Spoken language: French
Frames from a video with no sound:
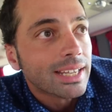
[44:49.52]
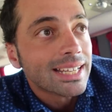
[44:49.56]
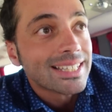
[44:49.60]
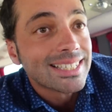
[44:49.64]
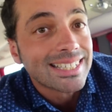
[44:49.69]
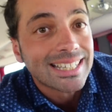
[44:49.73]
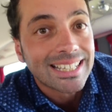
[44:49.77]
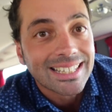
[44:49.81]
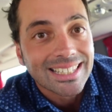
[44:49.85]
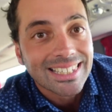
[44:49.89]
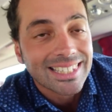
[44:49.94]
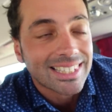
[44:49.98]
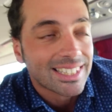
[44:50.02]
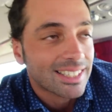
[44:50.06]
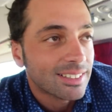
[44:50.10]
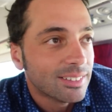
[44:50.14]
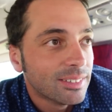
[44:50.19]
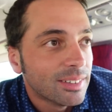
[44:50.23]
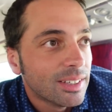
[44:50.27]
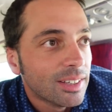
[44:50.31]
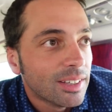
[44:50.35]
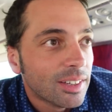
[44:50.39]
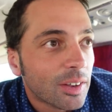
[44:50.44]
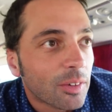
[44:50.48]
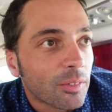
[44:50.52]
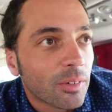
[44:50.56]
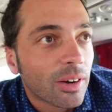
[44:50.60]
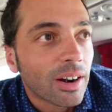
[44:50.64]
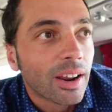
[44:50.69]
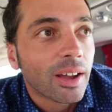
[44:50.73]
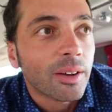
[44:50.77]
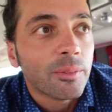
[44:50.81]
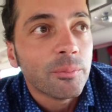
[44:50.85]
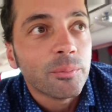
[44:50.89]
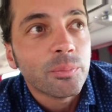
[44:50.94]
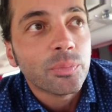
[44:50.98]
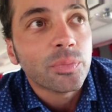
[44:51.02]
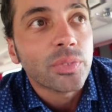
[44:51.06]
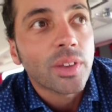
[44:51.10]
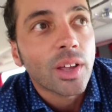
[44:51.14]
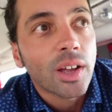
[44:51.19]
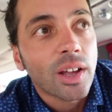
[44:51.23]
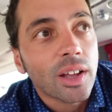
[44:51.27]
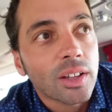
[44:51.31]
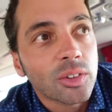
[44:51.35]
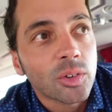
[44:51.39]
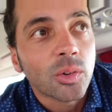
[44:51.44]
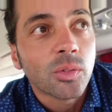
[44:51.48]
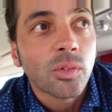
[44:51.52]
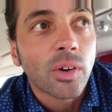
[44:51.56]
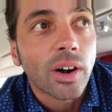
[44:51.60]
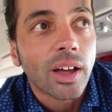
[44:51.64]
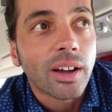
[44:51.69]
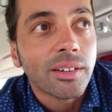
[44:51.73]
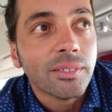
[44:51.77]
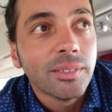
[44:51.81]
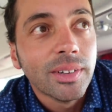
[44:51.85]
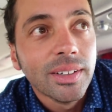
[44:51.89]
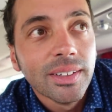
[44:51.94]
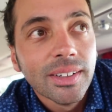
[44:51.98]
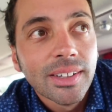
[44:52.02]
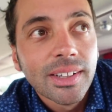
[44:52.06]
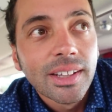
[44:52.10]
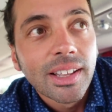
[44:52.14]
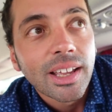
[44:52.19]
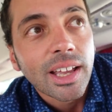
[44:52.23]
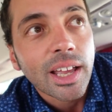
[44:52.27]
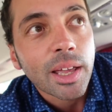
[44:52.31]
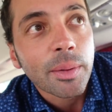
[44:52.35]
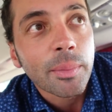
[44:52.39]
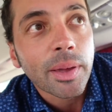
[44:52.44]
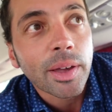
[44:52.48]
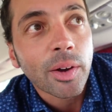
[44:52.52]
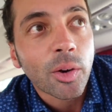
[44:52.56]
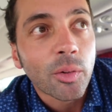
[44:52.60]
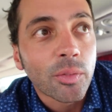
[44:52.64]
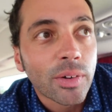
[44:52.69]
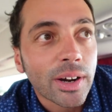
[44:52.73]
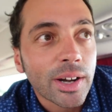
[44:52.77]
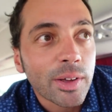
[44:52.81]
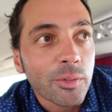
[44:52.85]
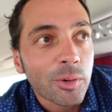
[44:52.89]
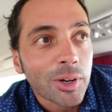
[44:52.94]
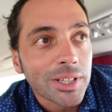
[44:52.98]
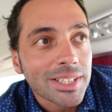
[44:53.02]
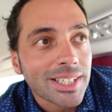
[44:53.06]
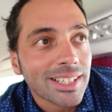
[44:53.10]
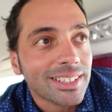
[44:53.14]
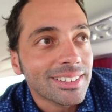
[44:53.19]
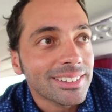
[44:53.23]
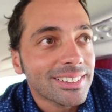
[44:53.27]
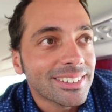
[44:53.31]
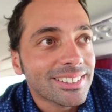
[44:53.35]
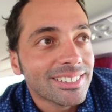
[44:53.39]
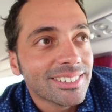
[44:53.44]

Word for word: casse-tête. Voilà. Donc voilà. Et eh ben on va aller voir ça.